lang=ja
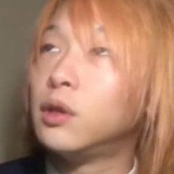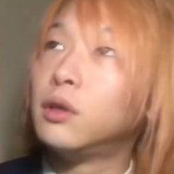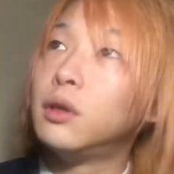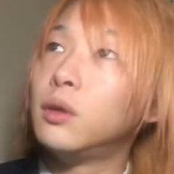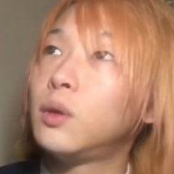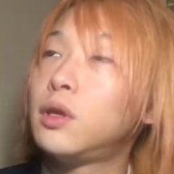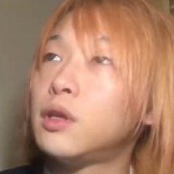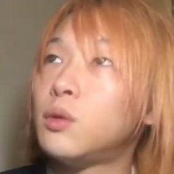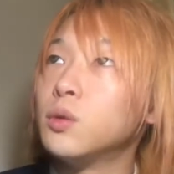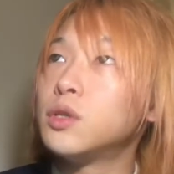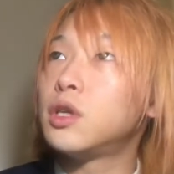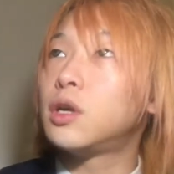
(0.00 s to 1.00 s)
大きな
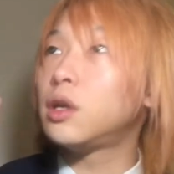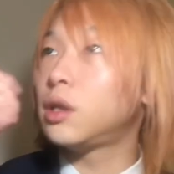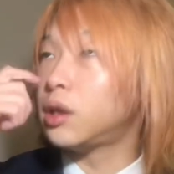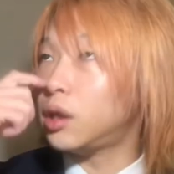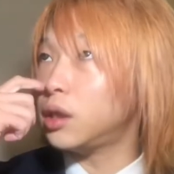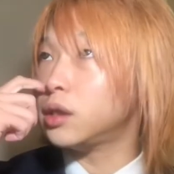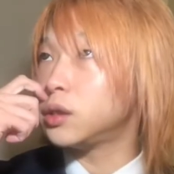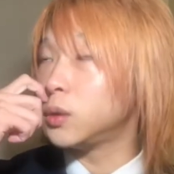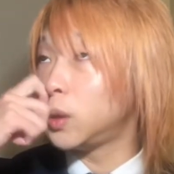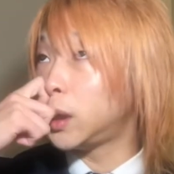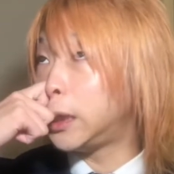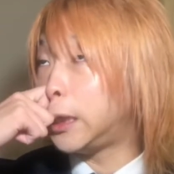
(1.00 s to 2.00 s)
星があって、すご
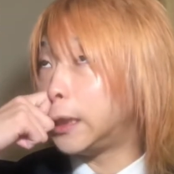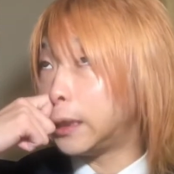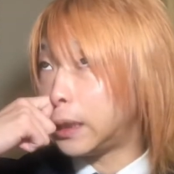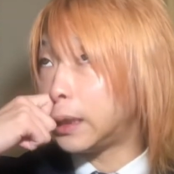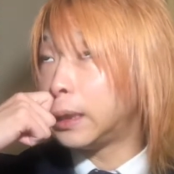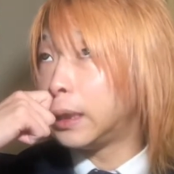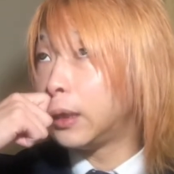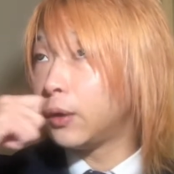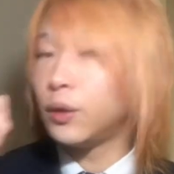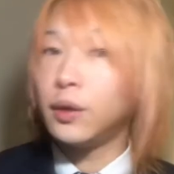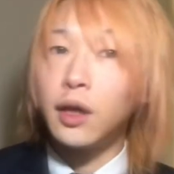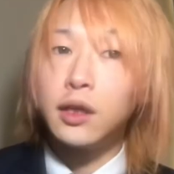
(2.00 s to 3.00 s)
い綺麗な。こ
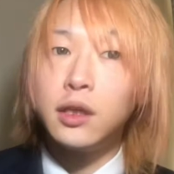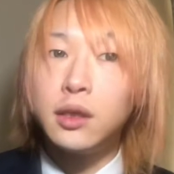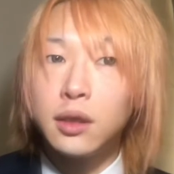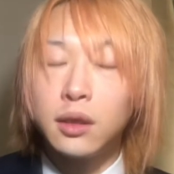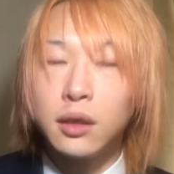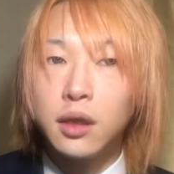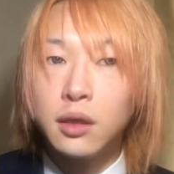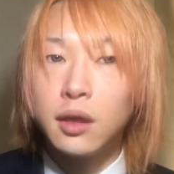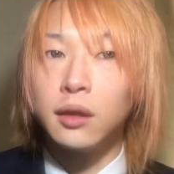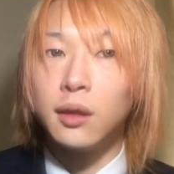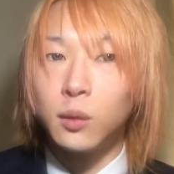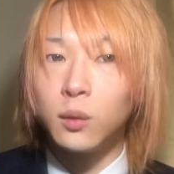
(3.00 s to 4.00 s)
れ何な
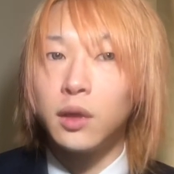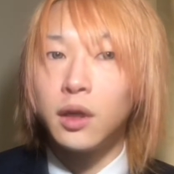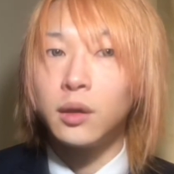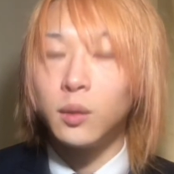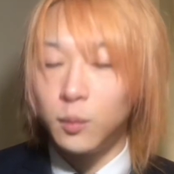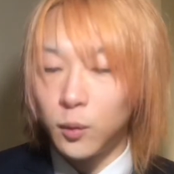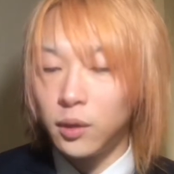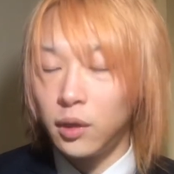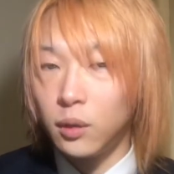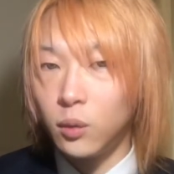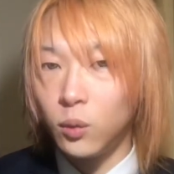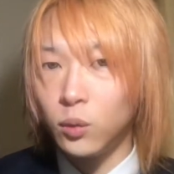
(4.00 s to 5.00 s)
んだろうなと思って、
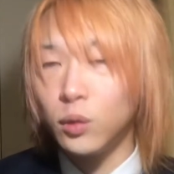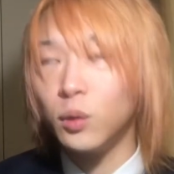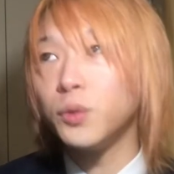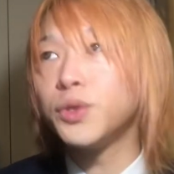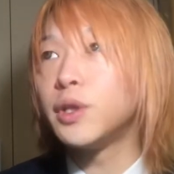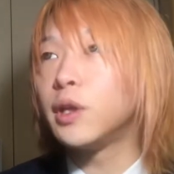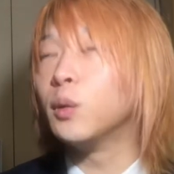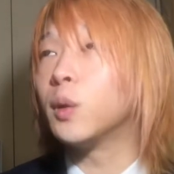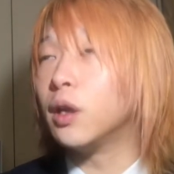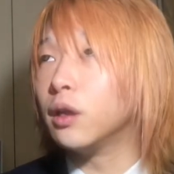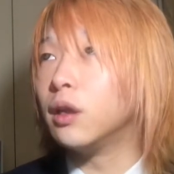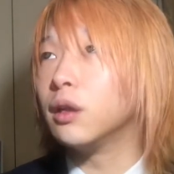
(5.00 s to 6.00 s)
本当に星なの
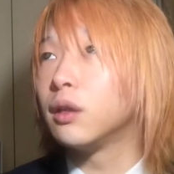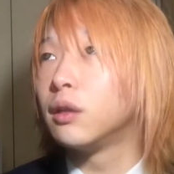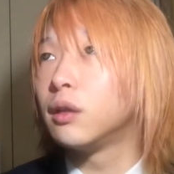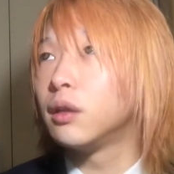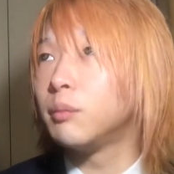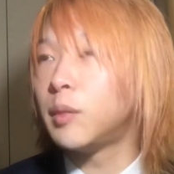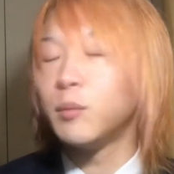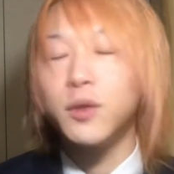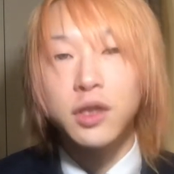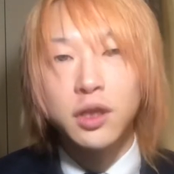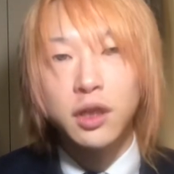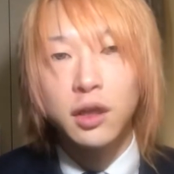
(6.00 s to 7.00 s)
かな、も
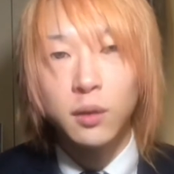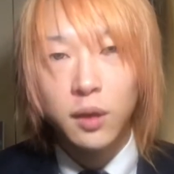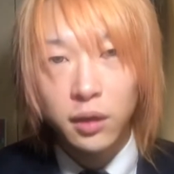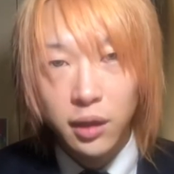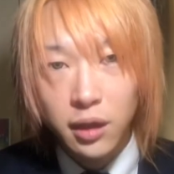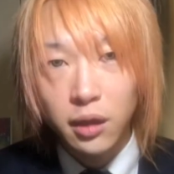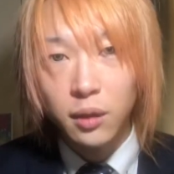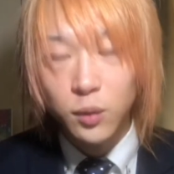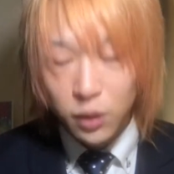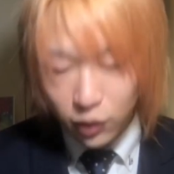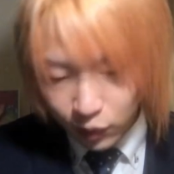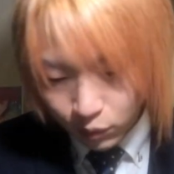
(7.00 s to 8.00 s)
し知ってる方いたら
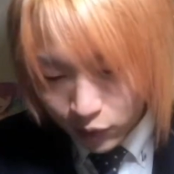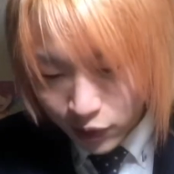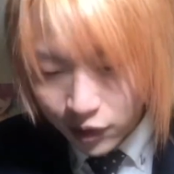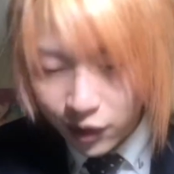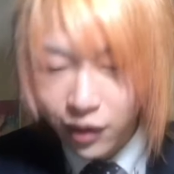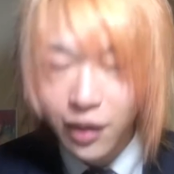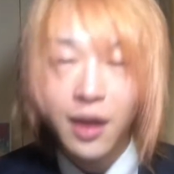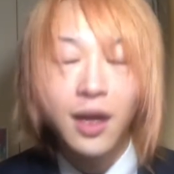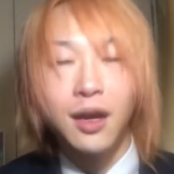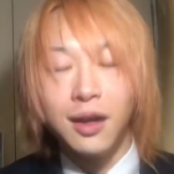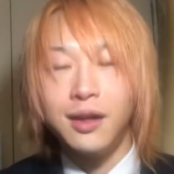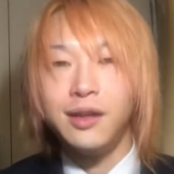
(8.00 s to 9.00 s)
教えてください。
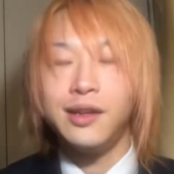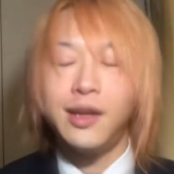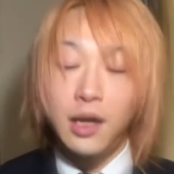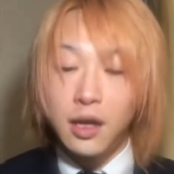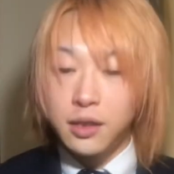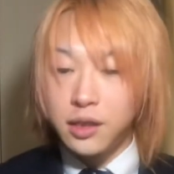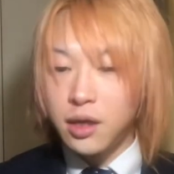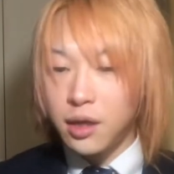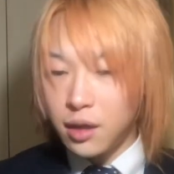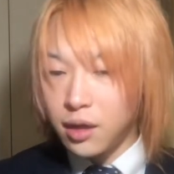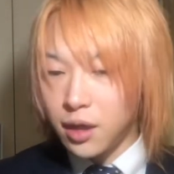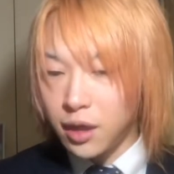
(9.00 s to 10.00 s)
はい、
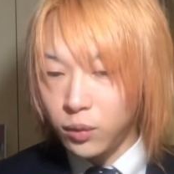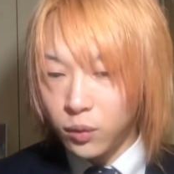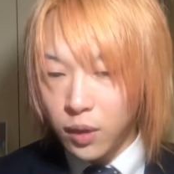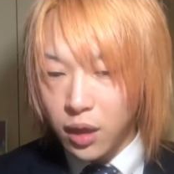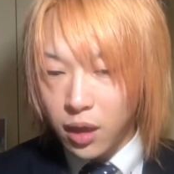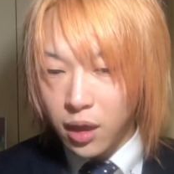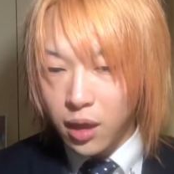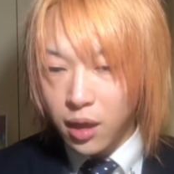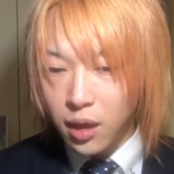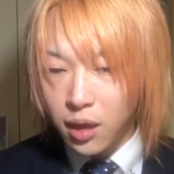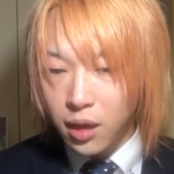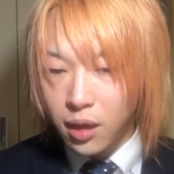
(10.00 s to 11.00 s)
じゃああと
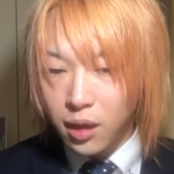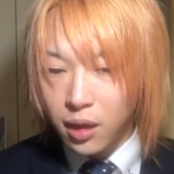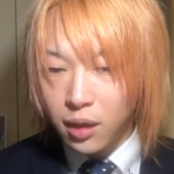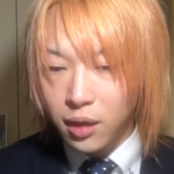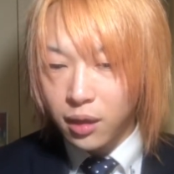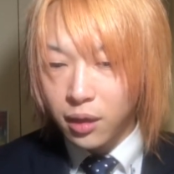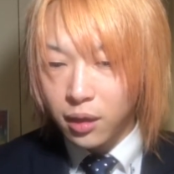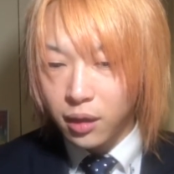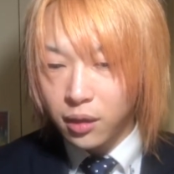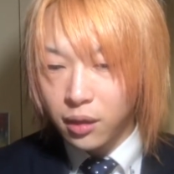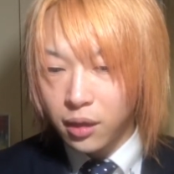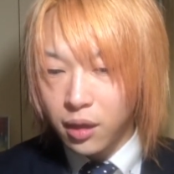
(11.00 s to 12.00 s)
は
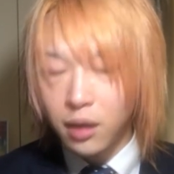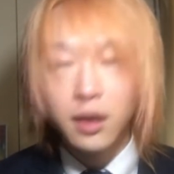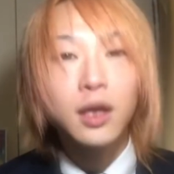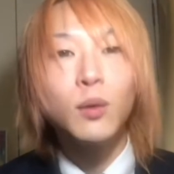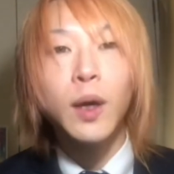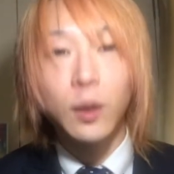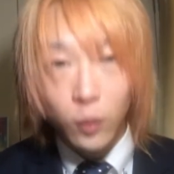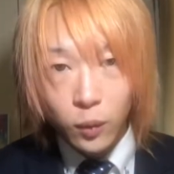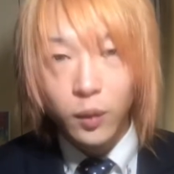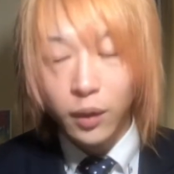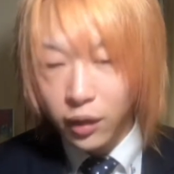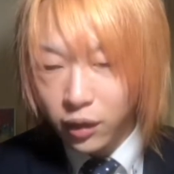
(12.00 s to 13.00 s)
キーワード
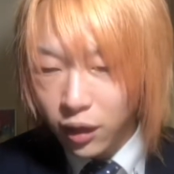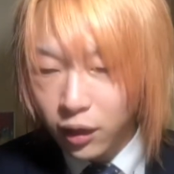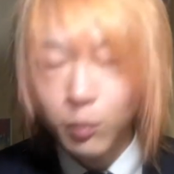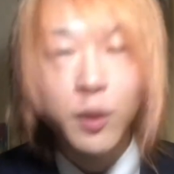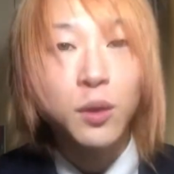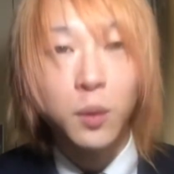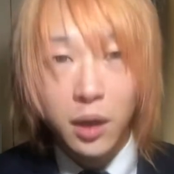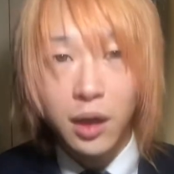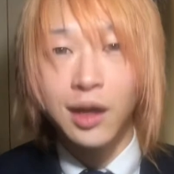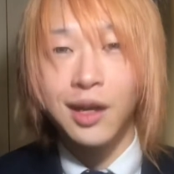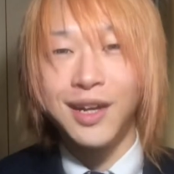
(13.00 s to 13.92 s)
言っていきましょうか。